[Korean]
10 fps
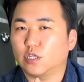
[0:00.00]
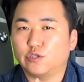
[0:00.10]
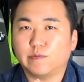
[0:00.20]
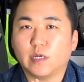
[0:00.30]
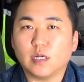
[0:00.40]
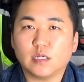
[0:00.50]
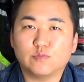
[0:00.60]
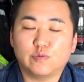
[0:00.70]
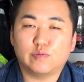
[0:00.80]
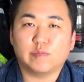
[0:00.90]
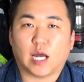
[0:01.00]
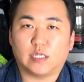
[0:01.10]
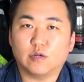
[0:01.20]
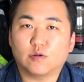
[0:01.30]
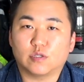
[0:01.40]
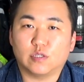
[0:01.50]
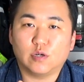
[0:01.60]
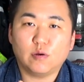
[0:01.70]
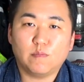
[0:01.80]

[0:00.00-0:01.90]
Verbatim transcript: 쉽게 나가는 부품이 아니었거든요